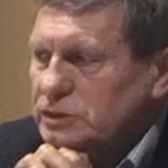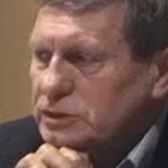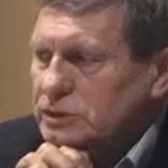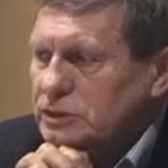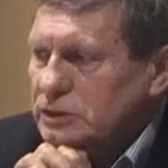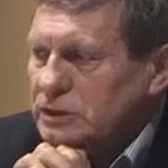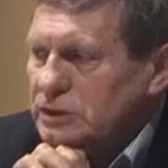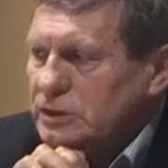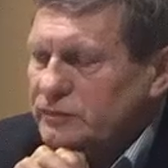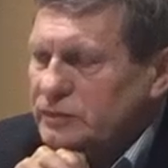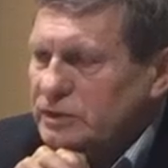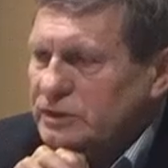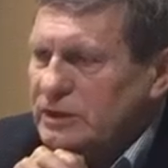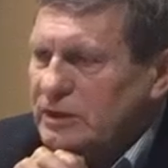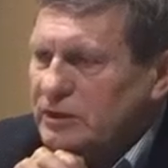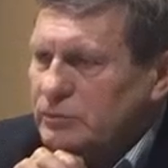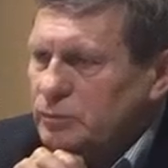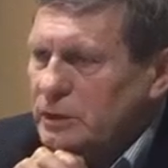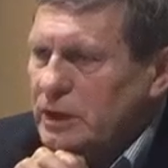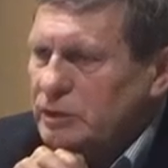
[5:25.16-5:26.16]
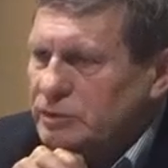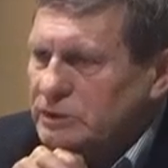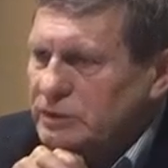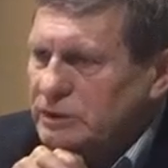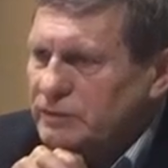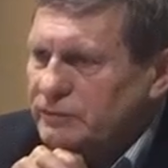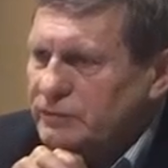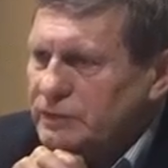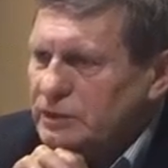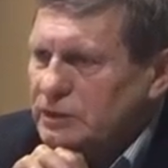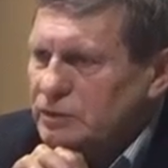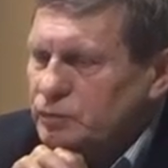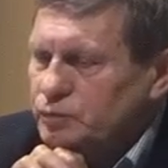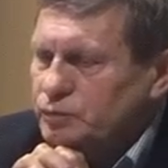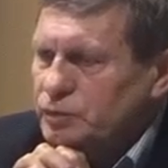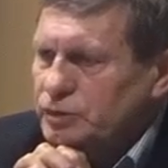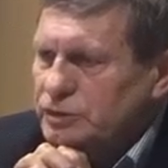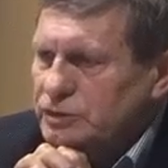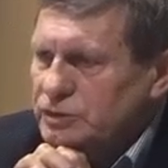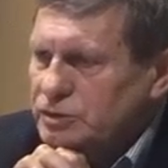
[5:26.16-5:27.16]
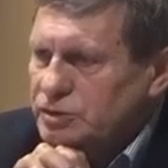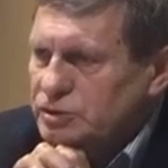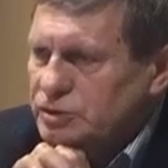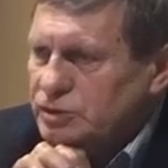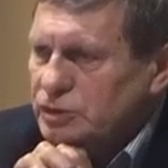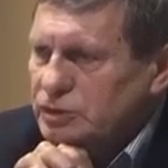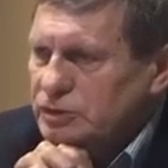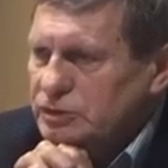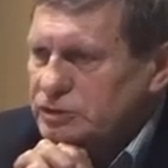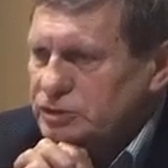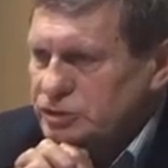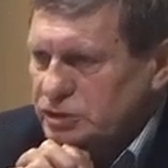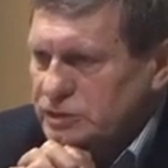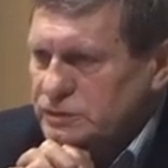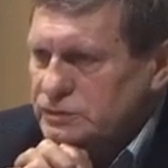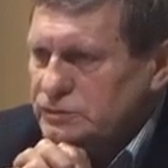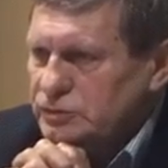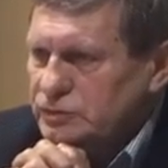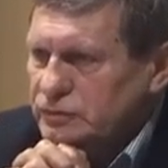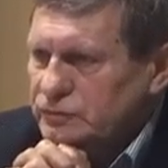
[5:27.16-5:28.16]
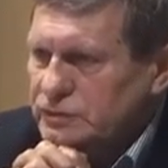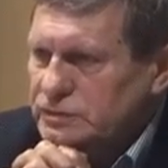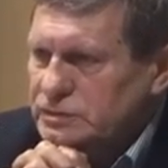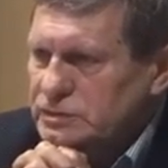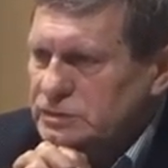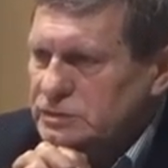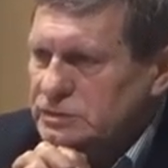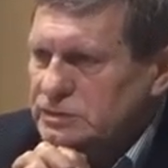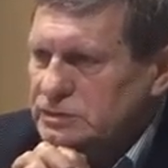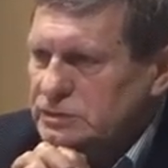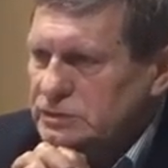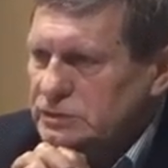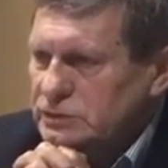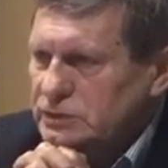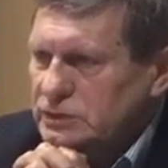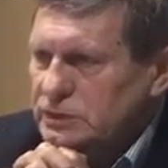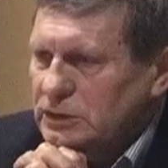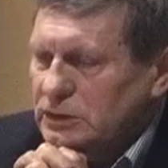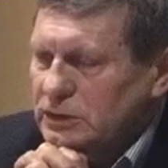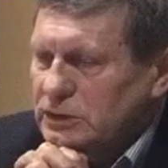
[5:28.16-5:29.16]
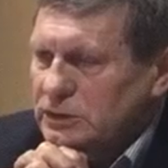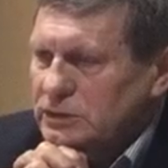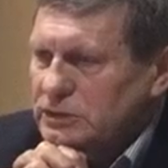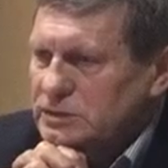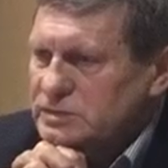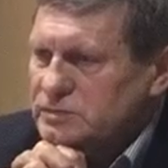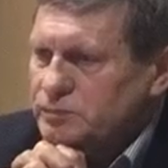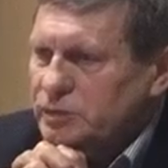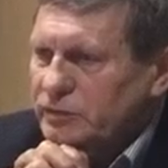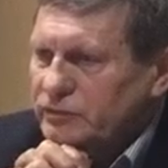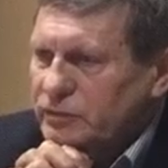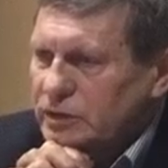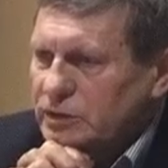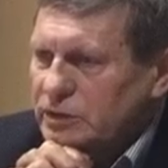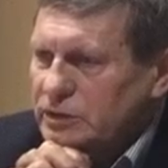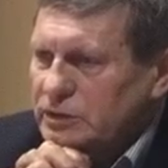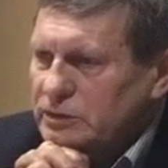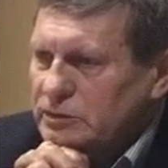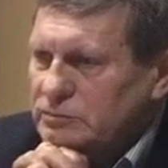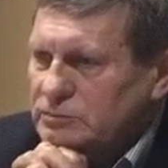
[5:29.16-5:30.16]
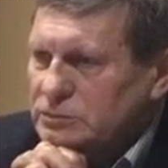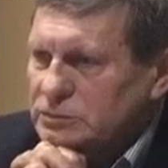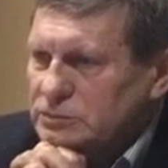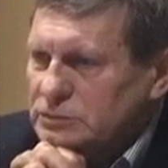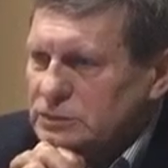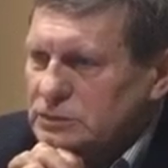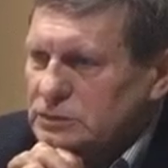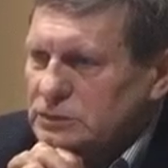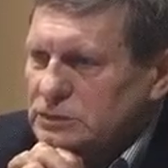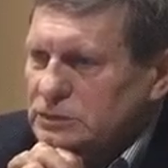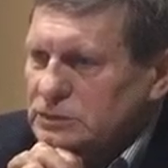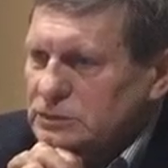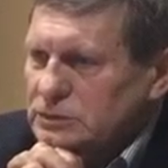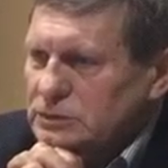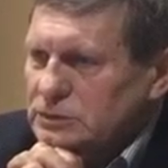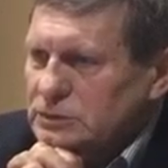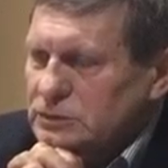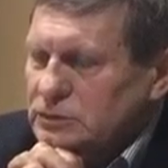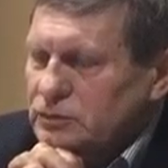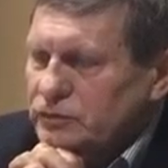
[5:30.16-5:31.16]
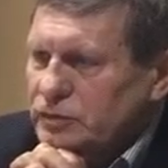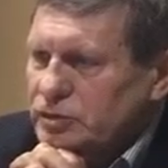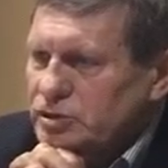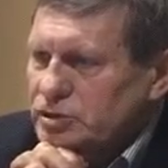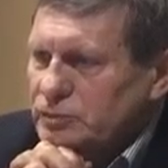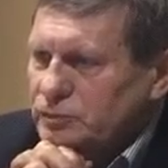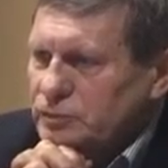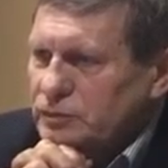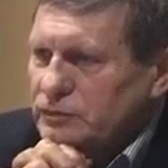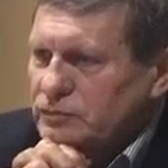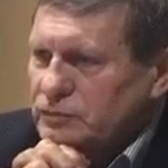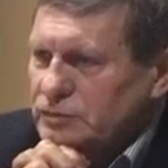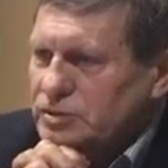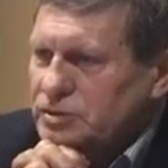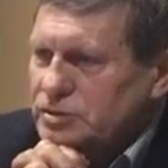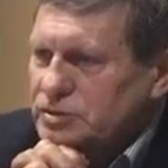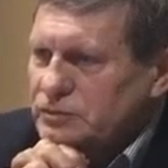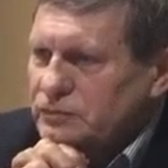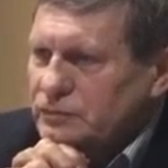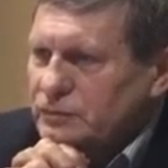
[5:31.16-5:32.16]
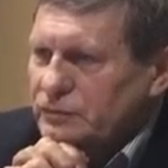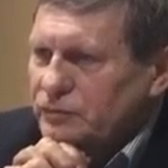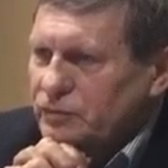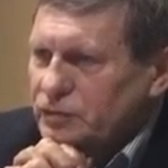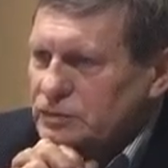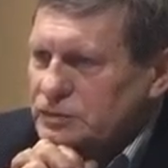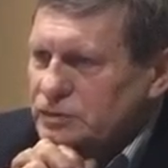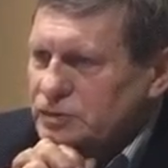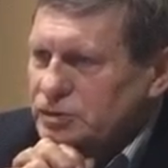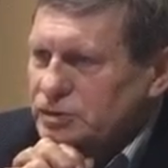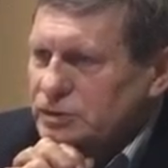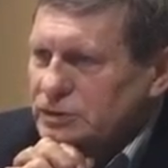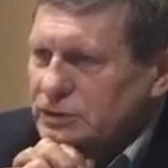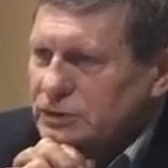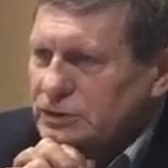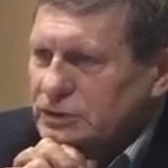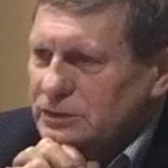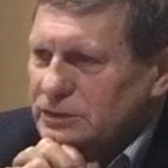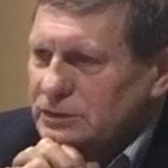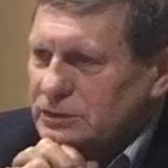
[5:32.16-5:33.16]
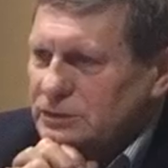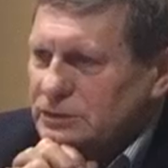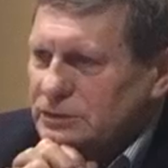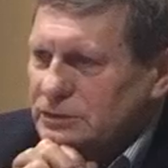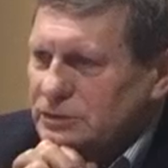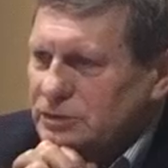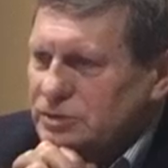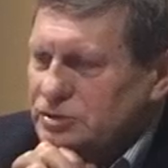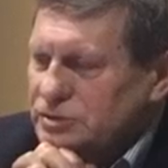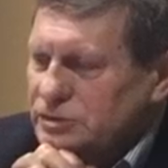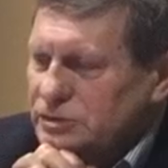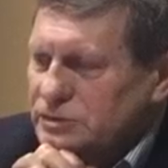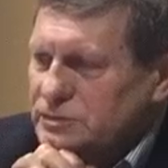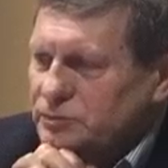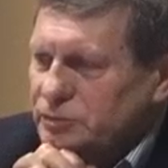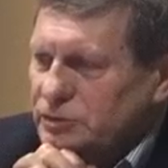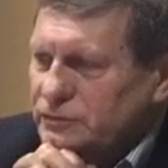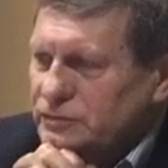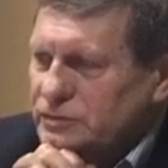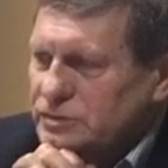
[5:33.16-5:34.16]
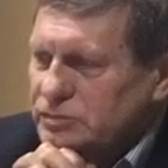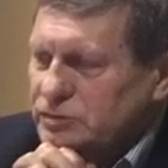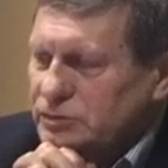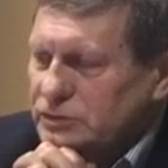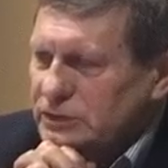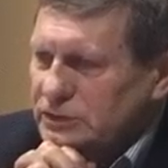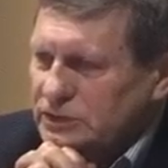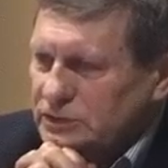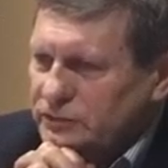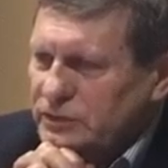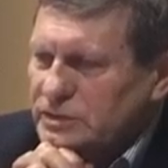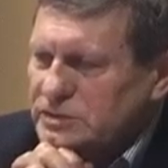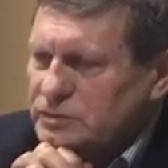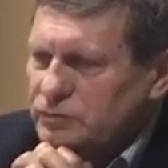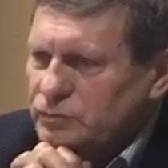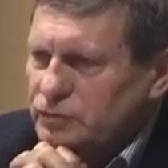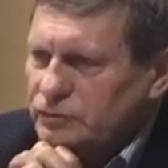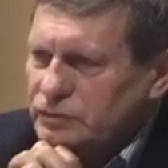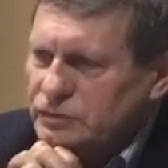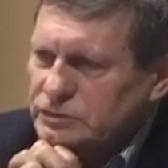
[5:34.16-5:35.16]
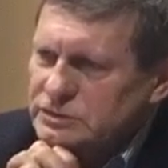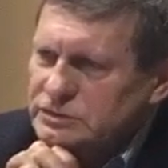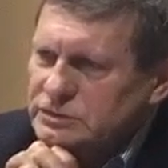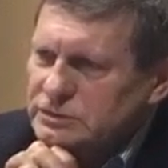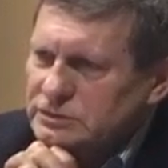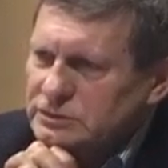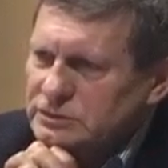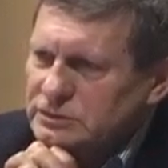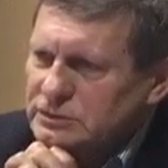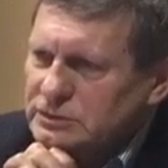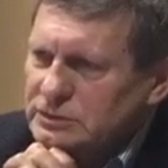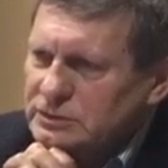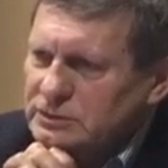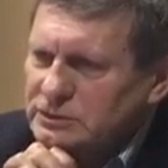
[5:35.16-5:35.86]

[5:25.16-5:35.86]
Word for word: że nawet da mała dawka upolitycznionych często inwestycji jest zbawieniem, to wierzymy właściwie w to, co się y, nigdzie nie sprawdziło. Tak nawiasem mówiąc,